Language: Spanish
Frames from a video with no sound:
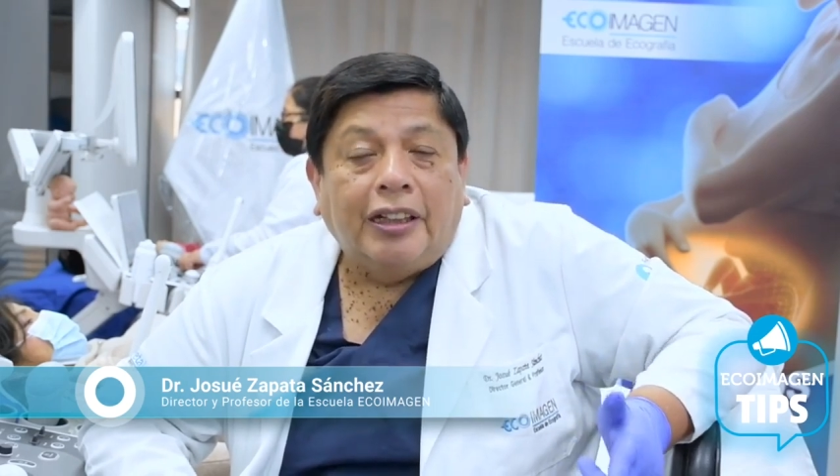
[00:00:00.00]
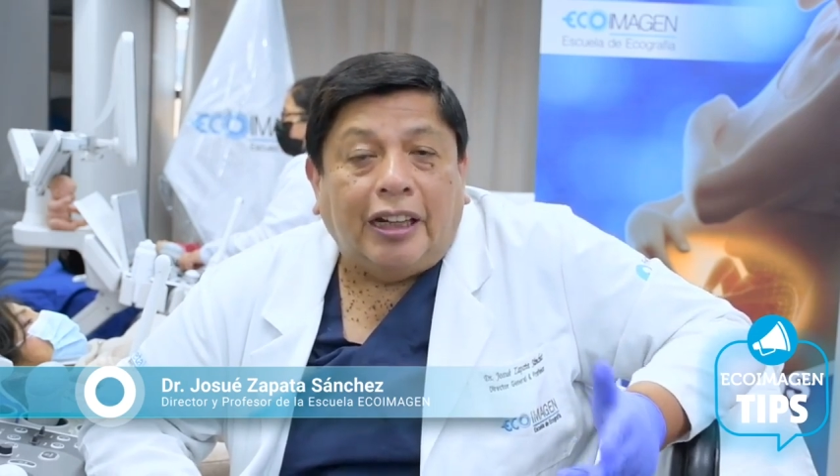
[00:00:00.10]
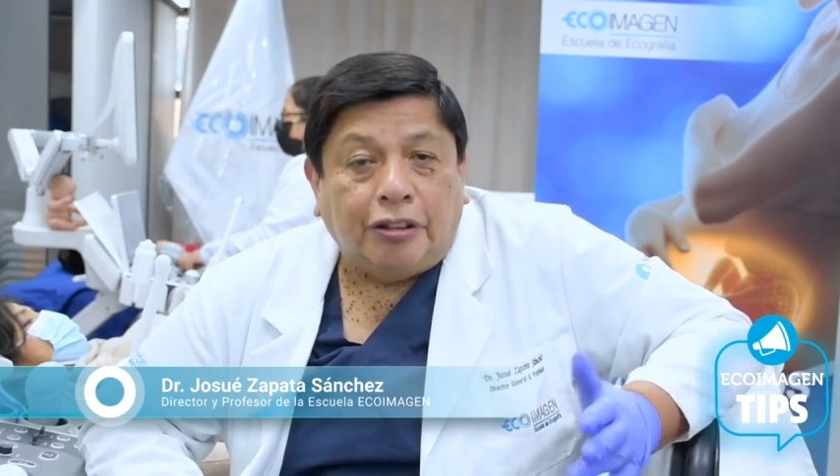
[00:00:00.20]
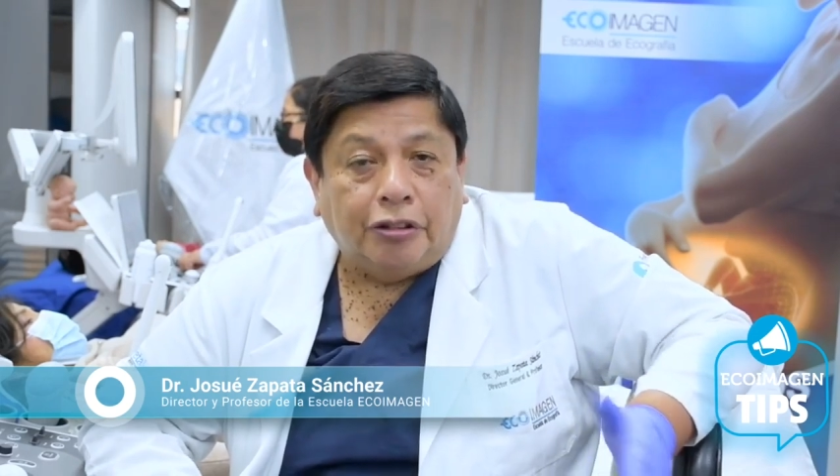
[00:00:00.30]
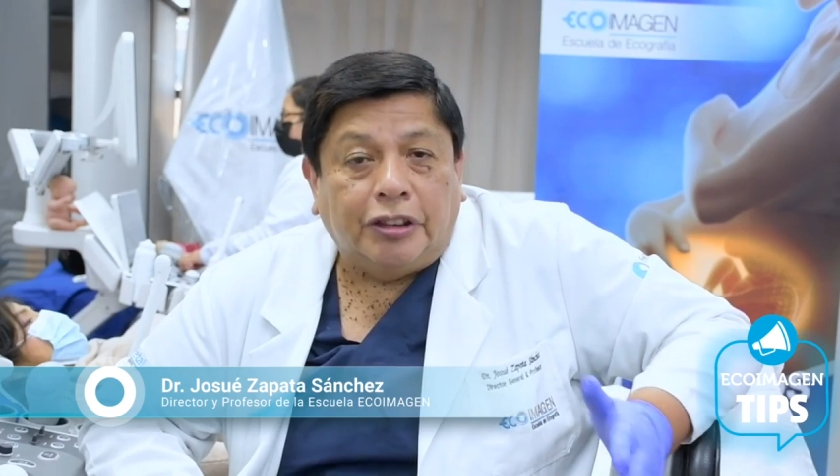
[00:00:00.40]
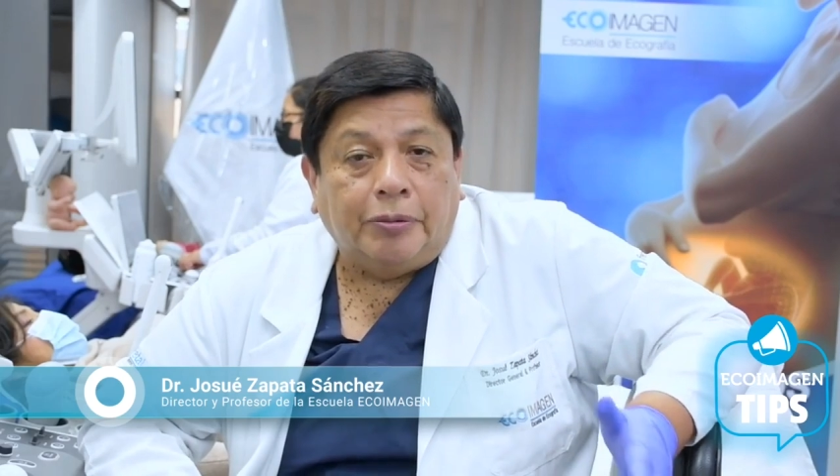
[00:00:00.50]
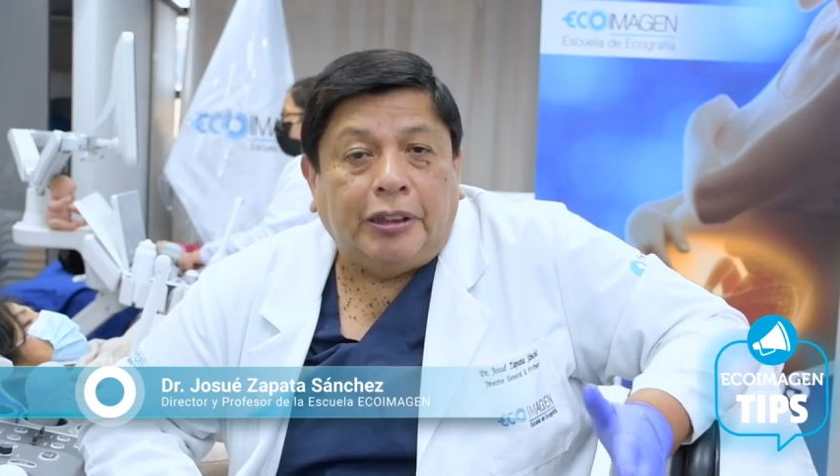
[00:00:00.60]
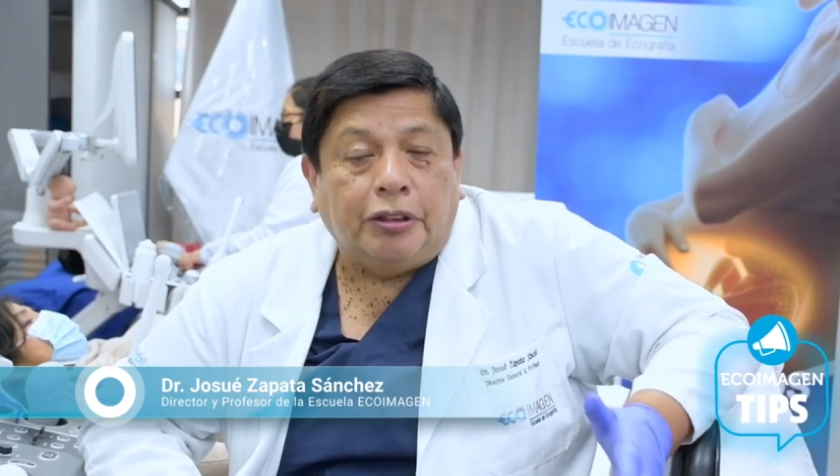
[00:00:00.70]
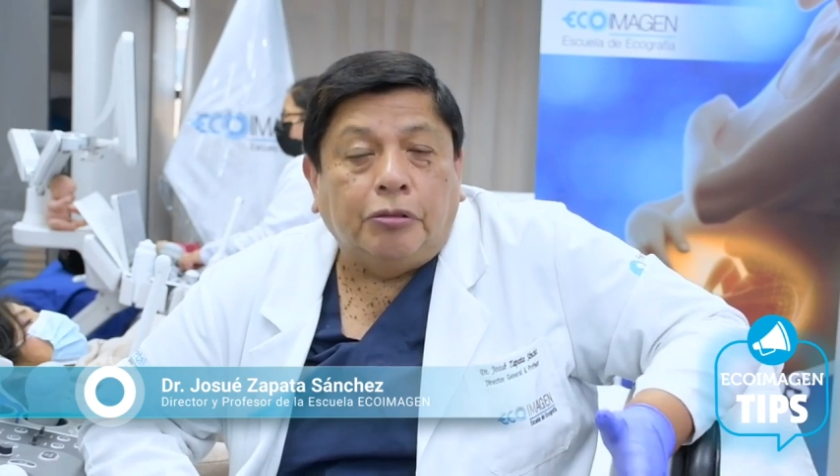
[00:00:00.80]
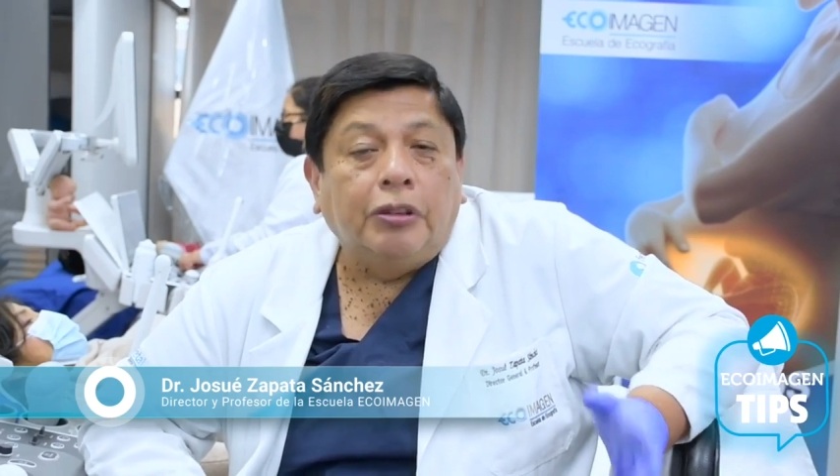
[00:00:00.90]
Aquellos que se
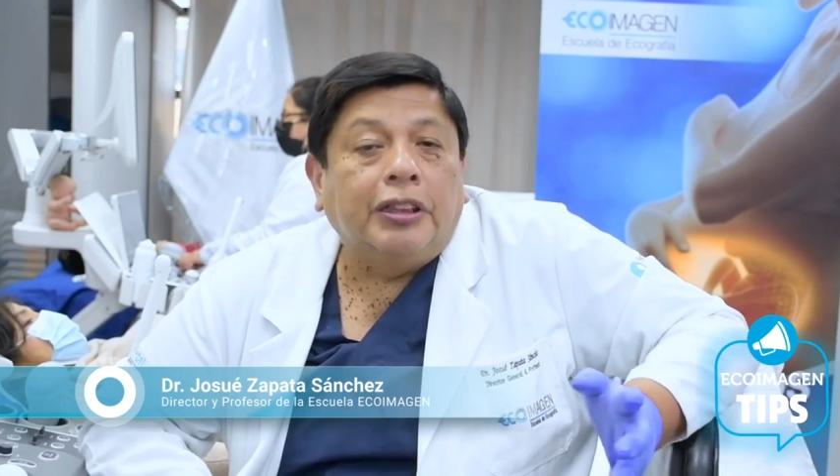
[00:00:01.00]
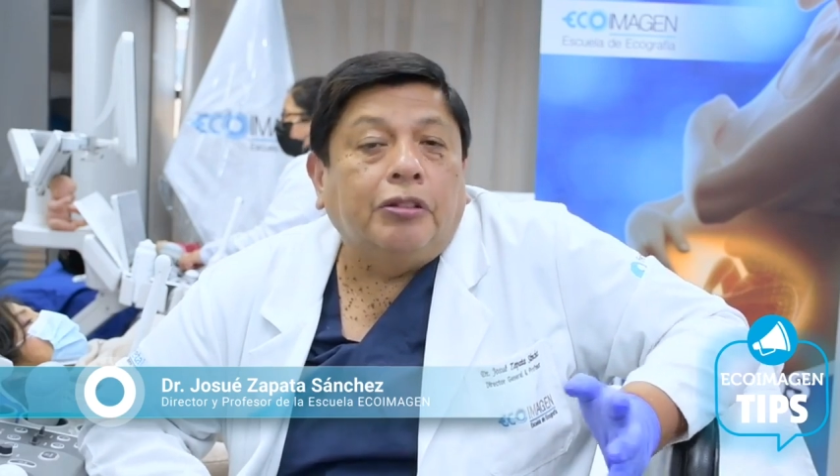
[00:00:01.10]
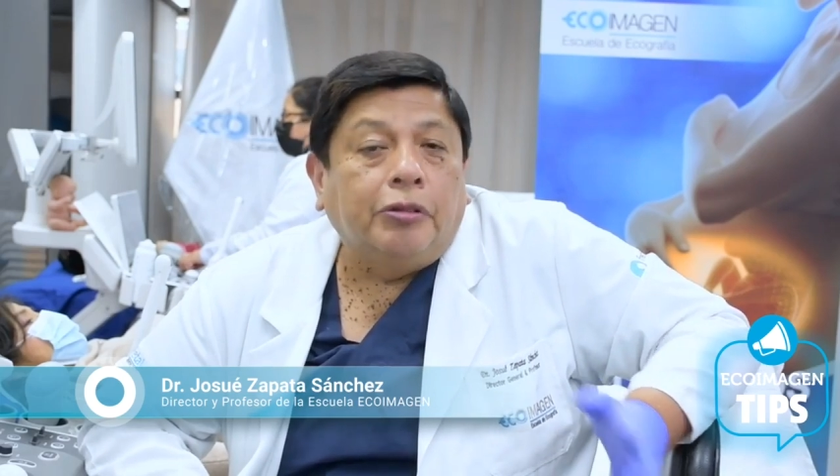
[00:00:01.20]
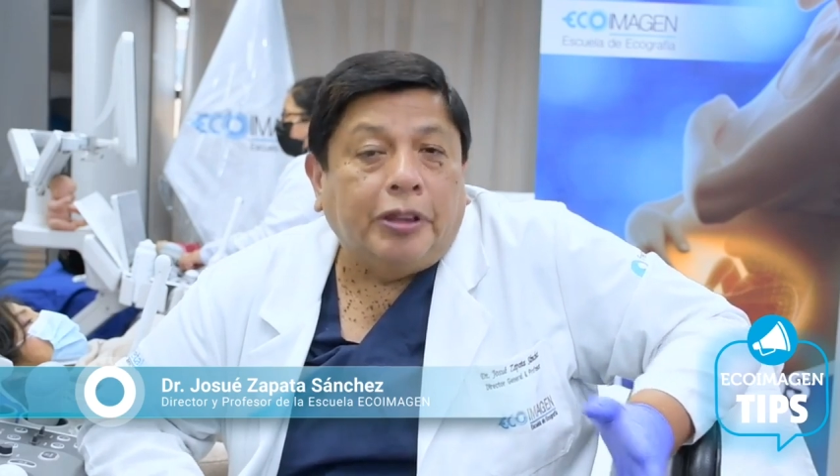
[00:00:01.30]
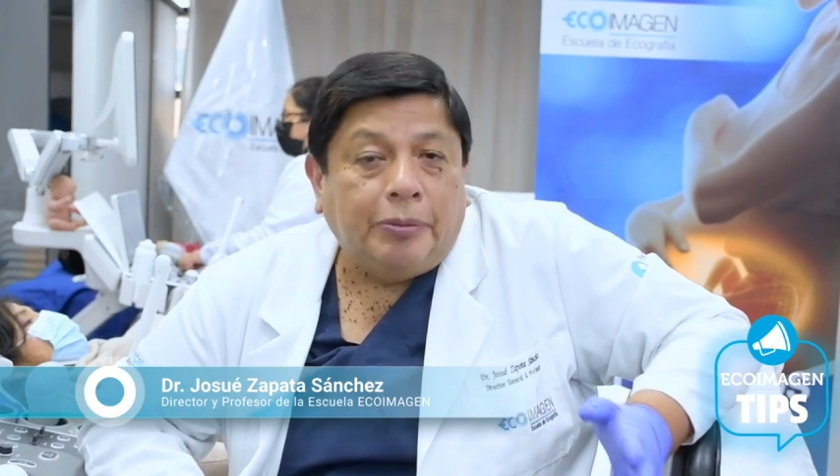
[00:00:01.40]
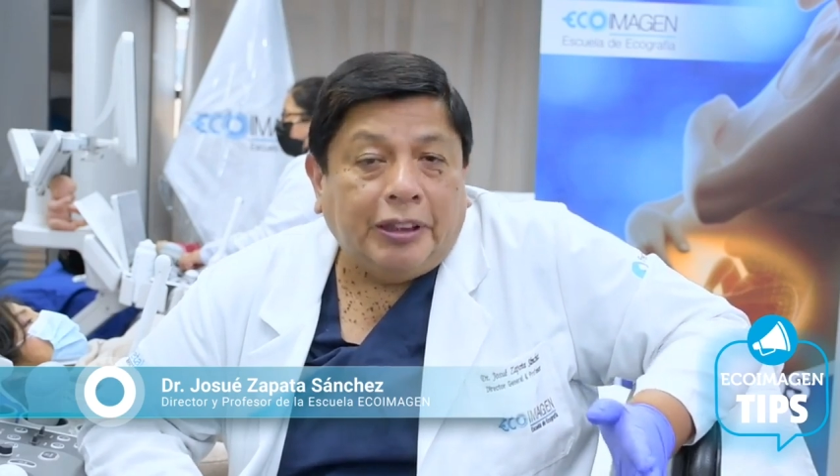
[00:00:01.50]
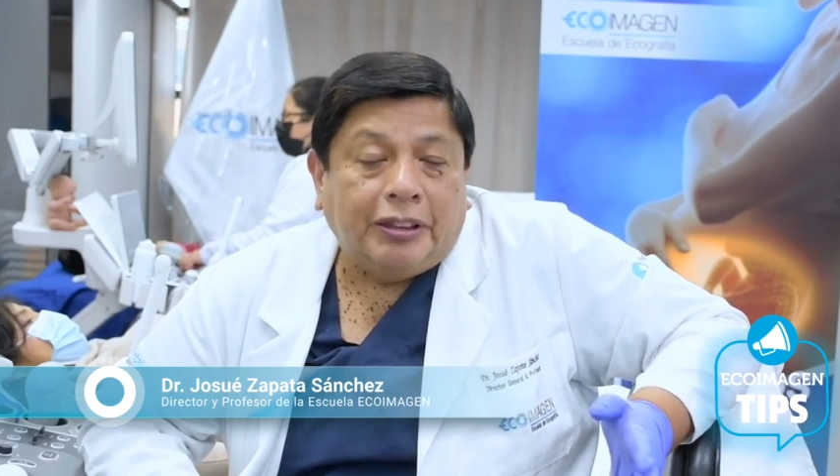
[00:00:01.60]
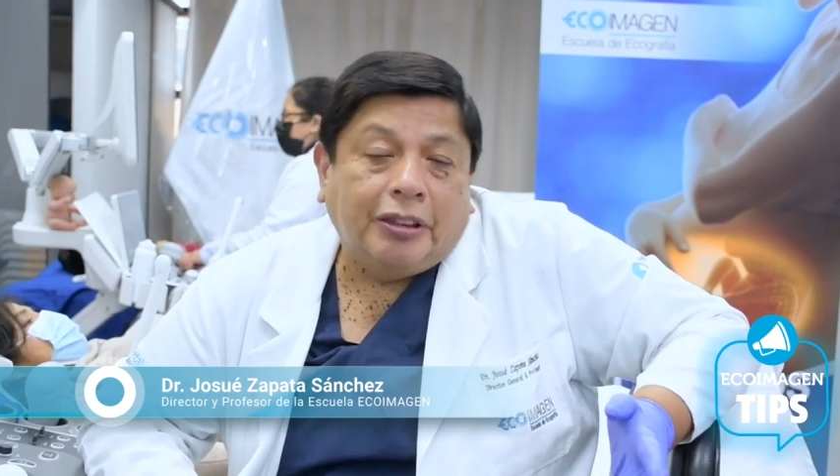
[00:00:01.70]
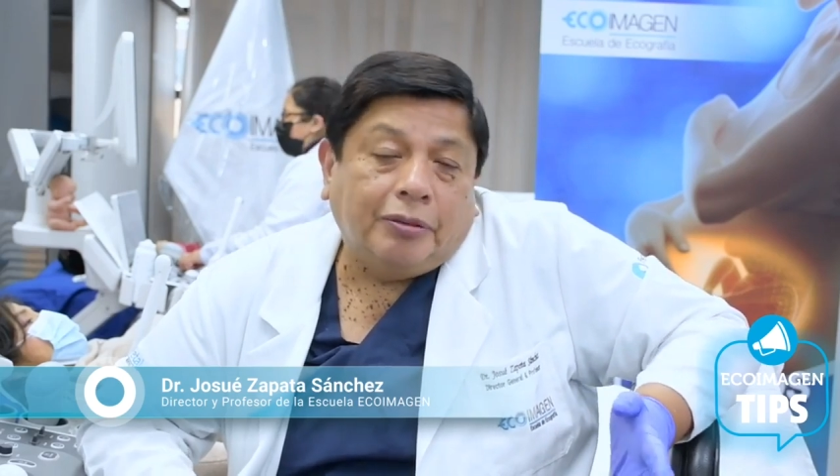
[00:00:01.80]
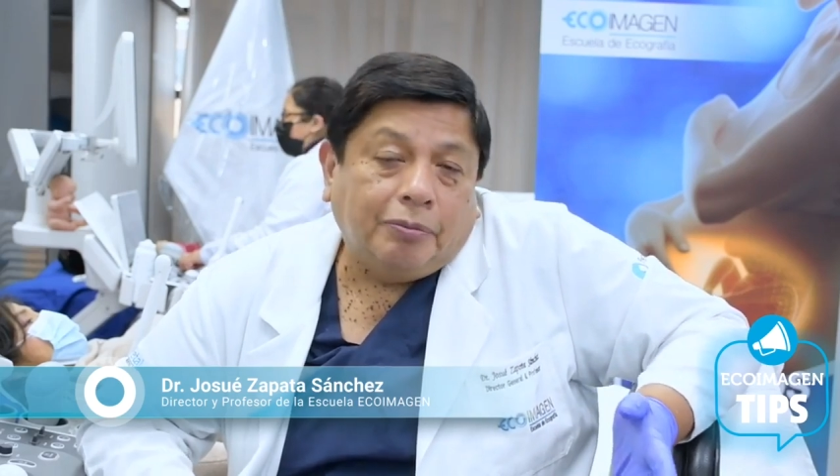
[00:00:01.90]
matriculen, obviamente,